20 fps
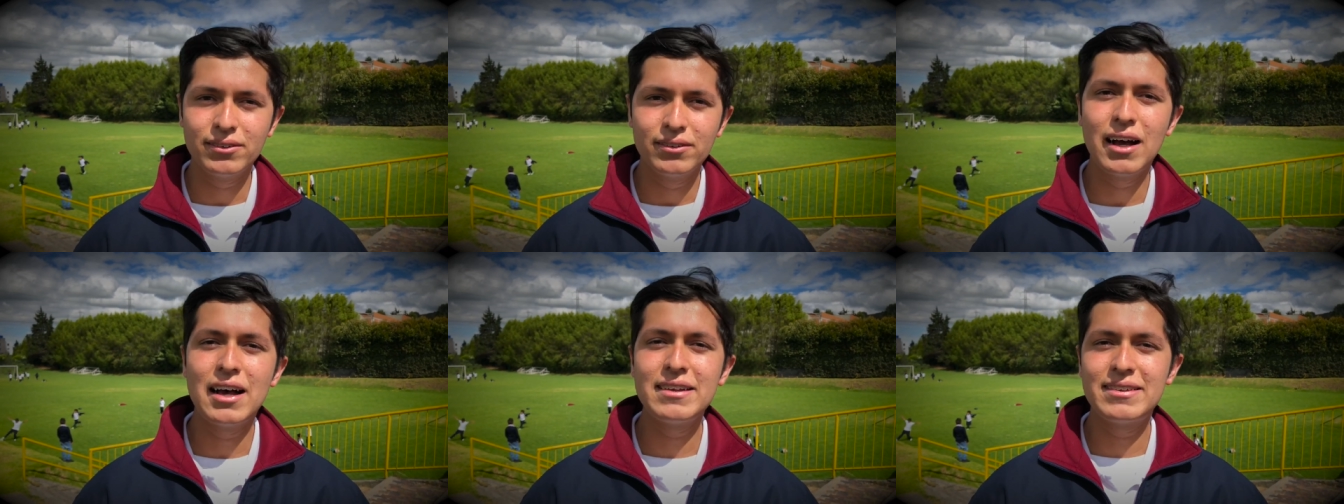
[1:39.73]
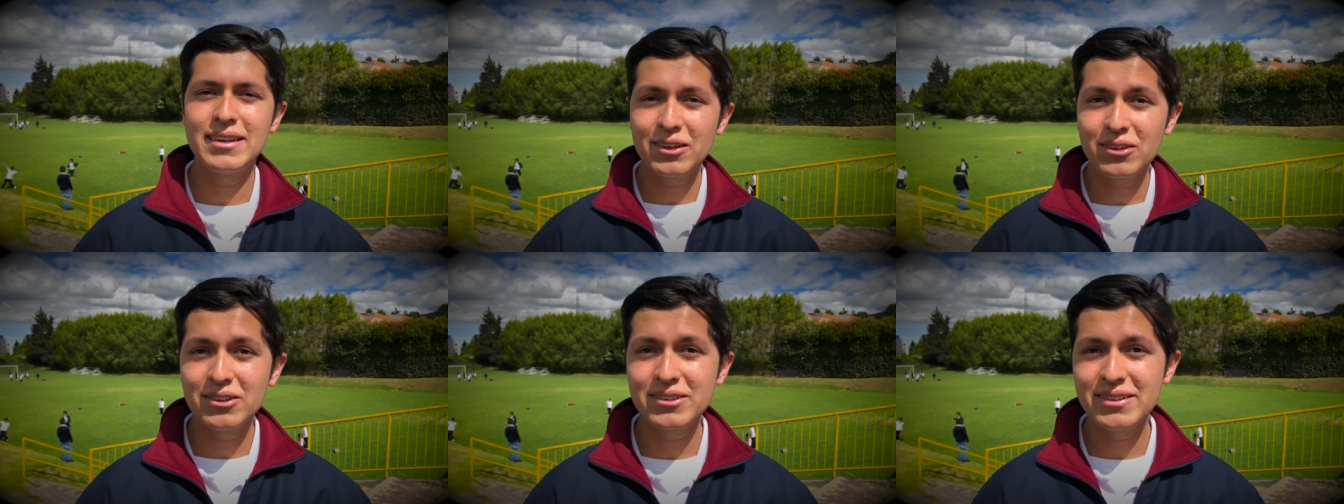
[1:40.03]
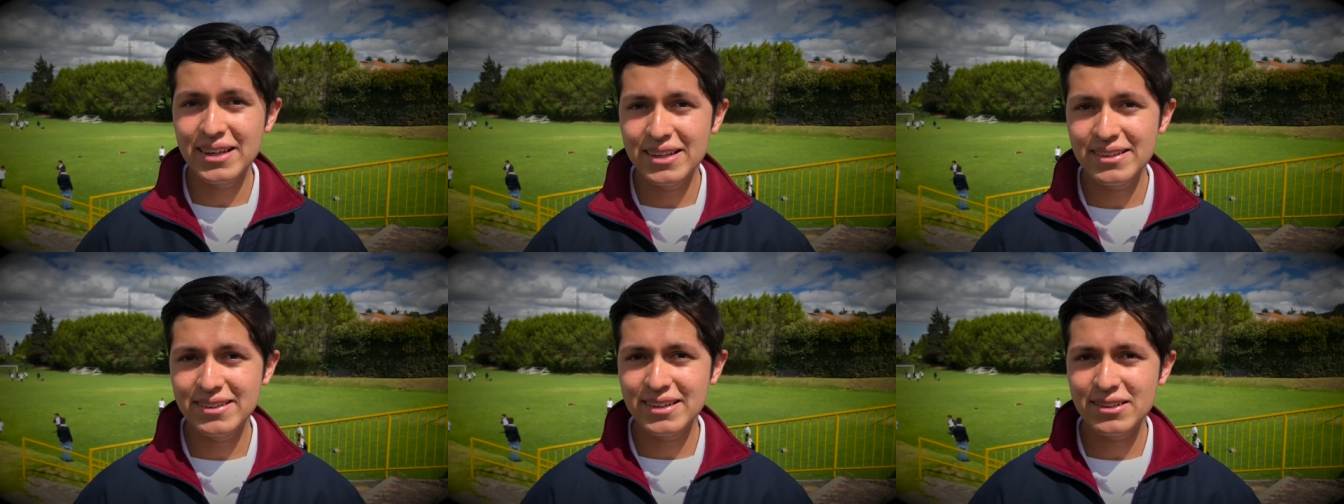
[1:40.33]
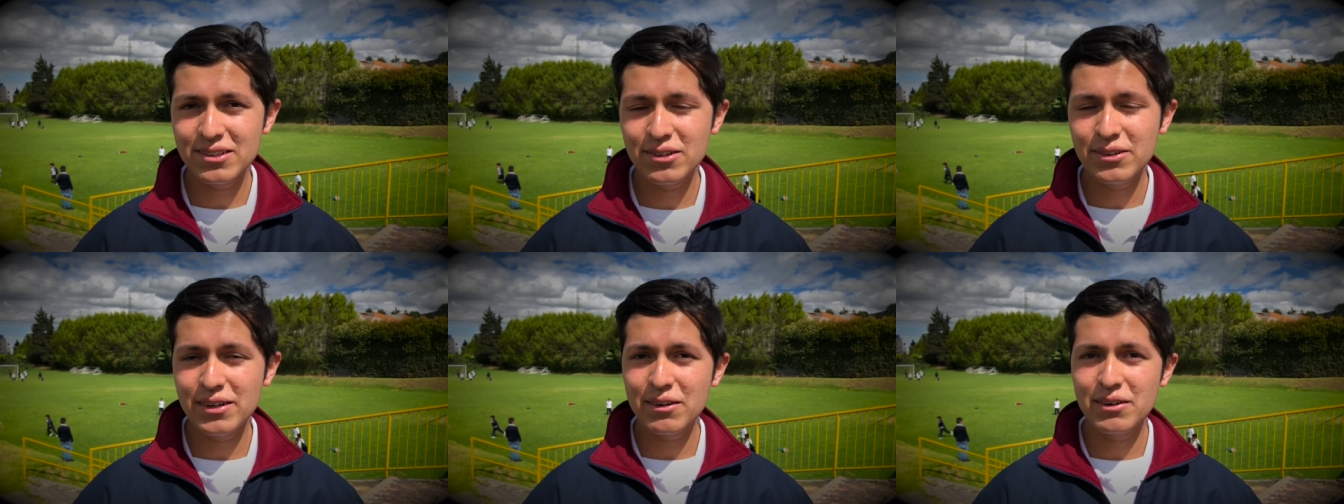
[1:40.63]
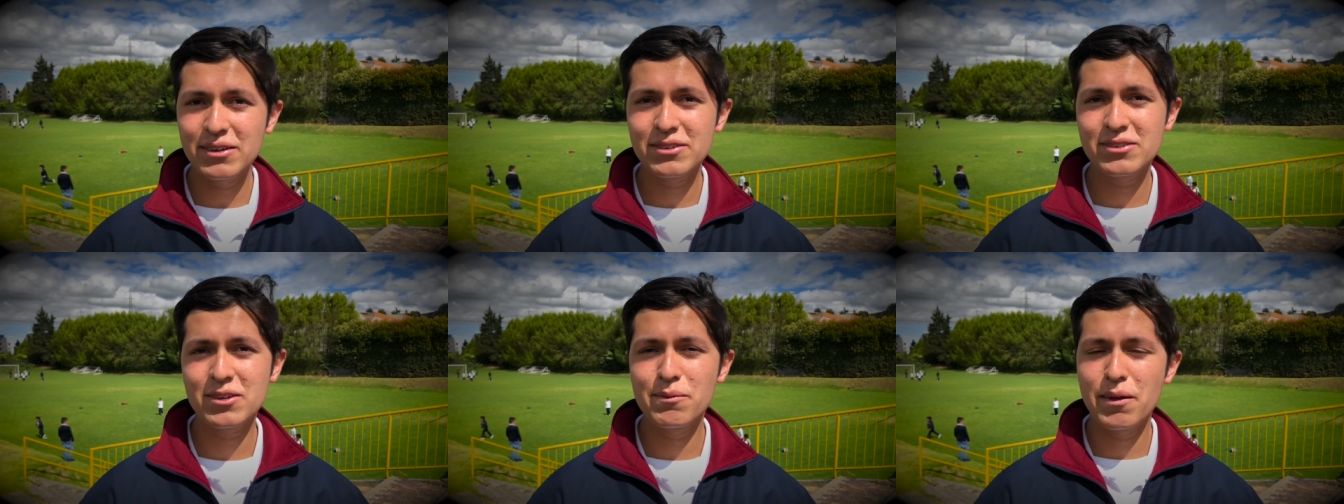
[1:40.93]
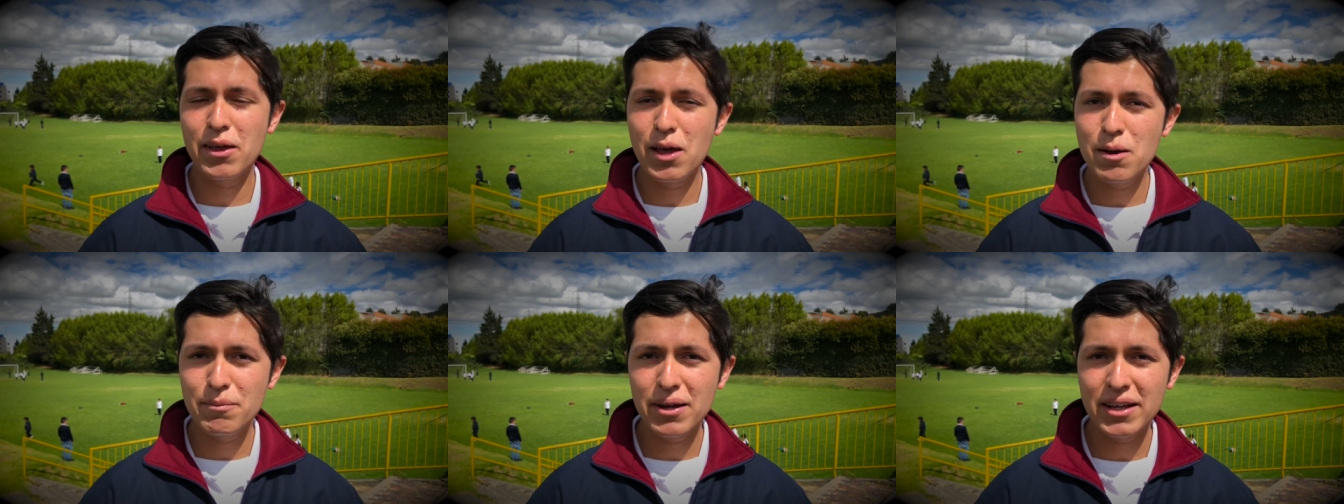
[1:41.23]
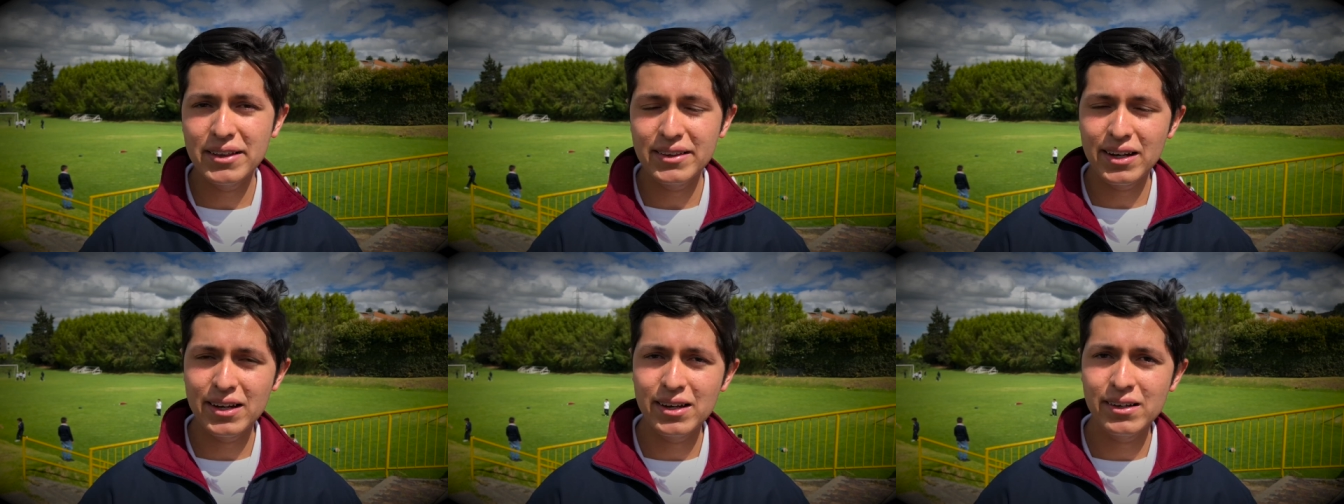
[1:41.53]
hacer conciencia sobre nuestro medio
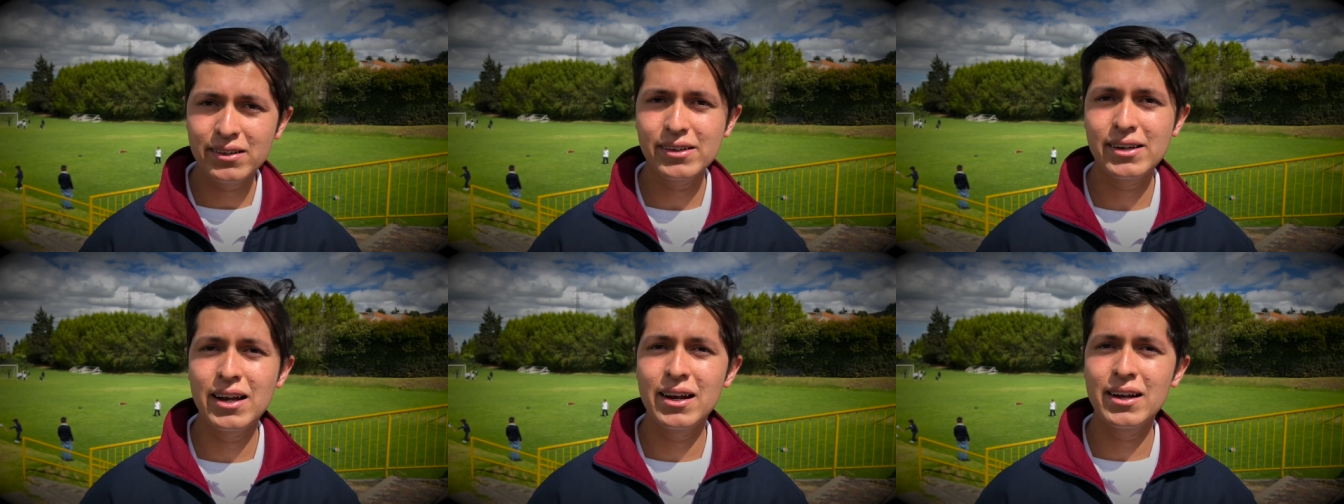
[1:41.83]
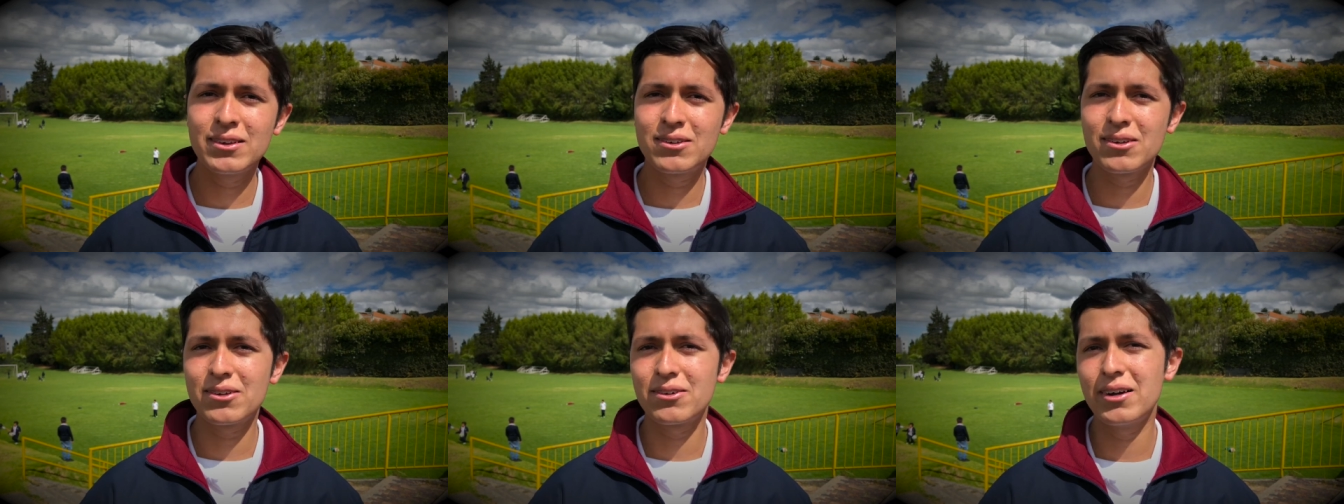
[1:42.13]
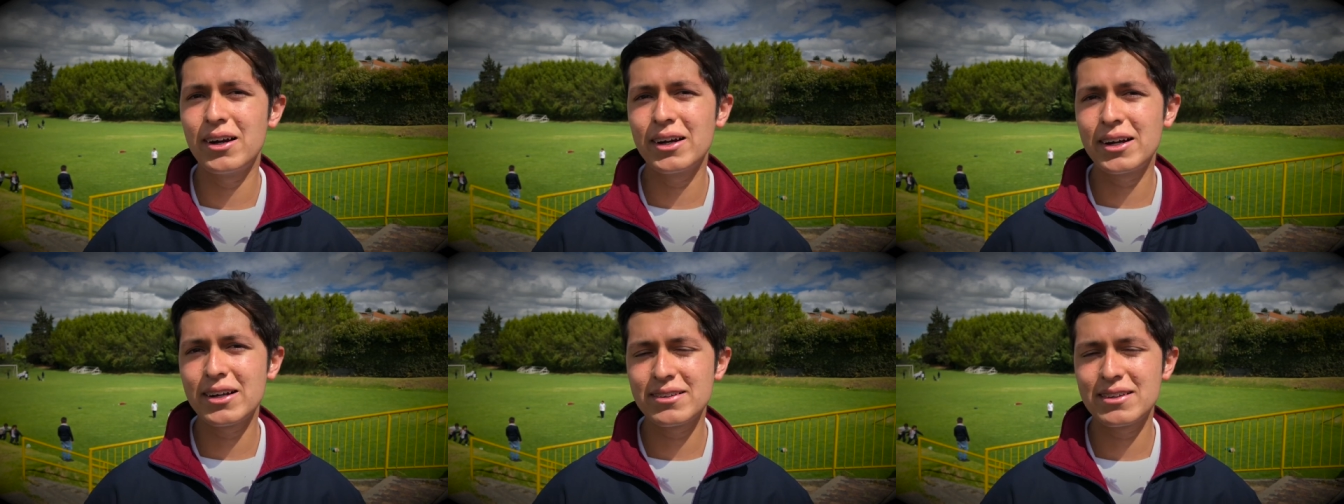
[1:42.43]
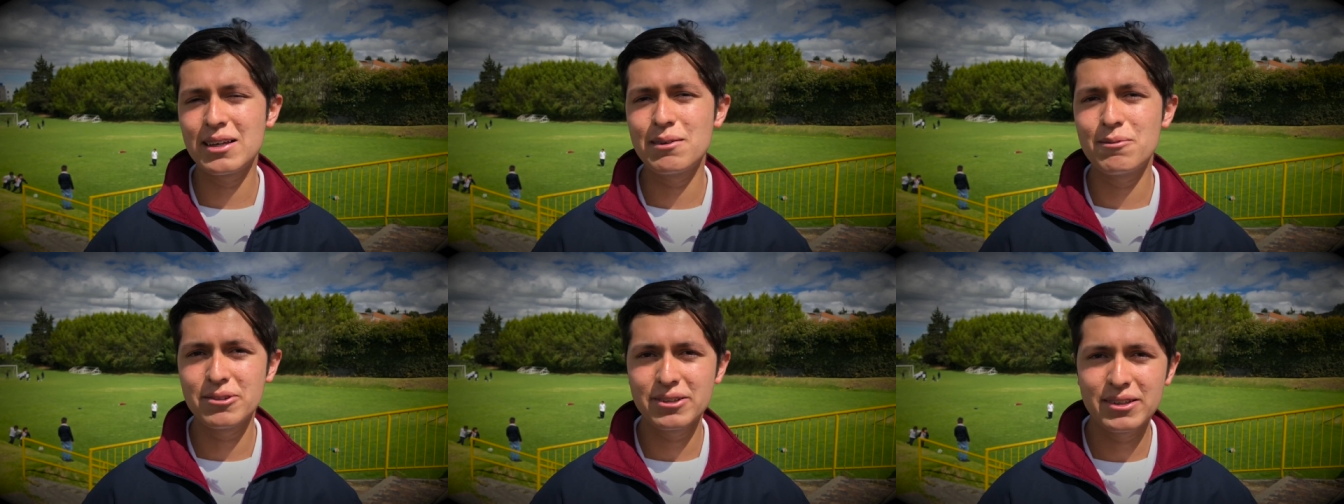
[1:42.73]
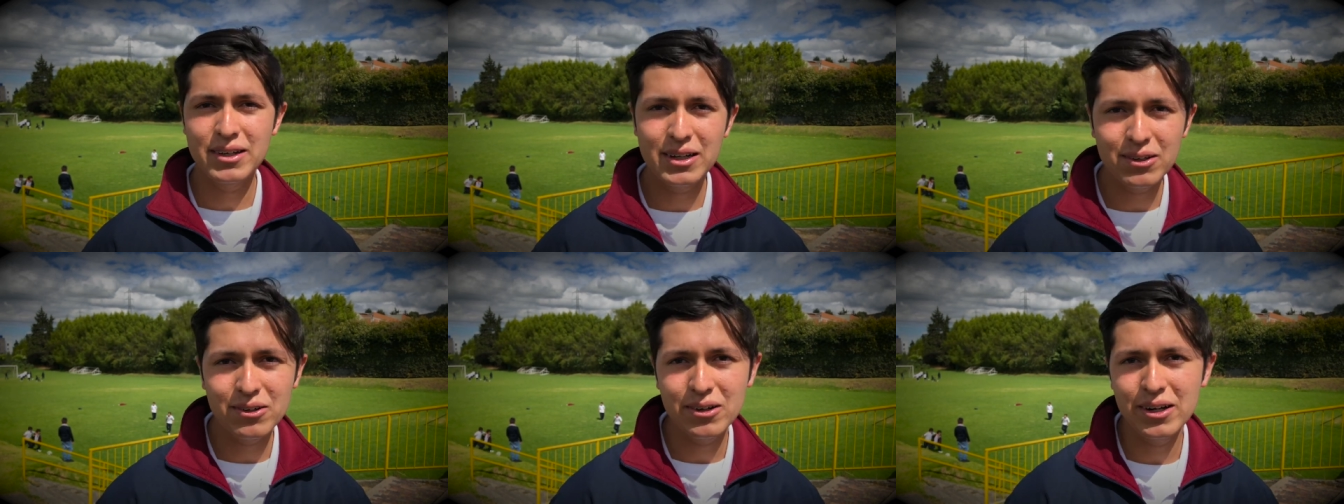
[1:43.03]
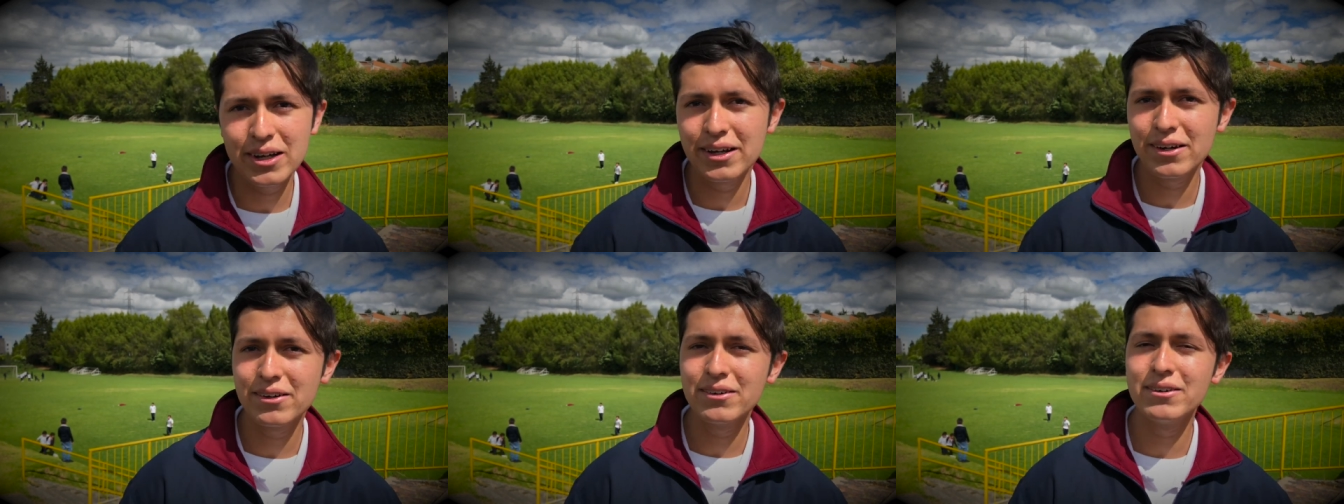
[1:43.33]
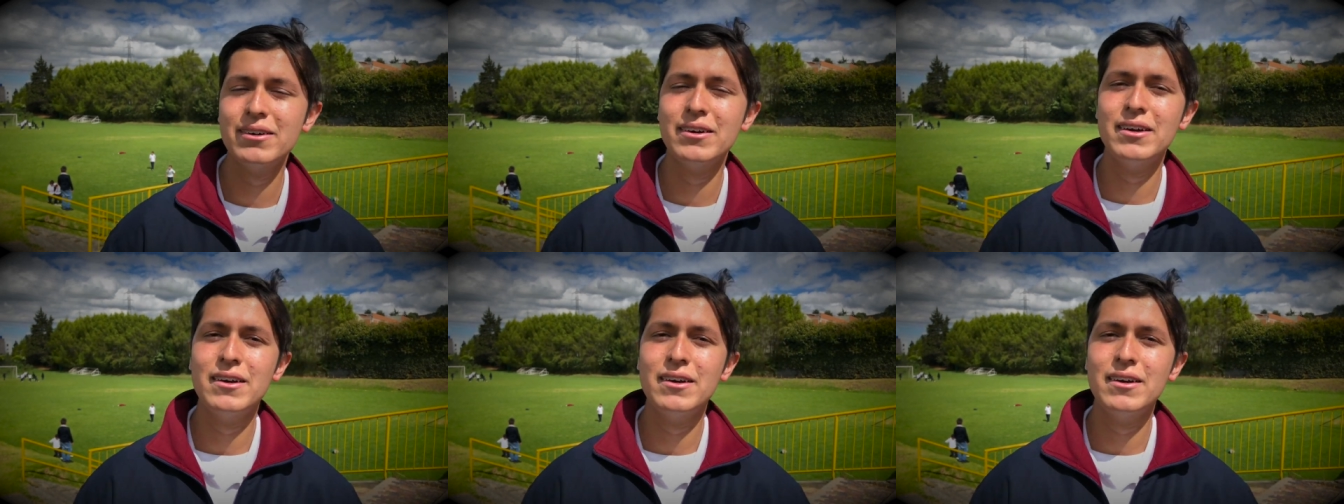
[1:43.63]
ambiente y el entorno en el que estamos en el colegio,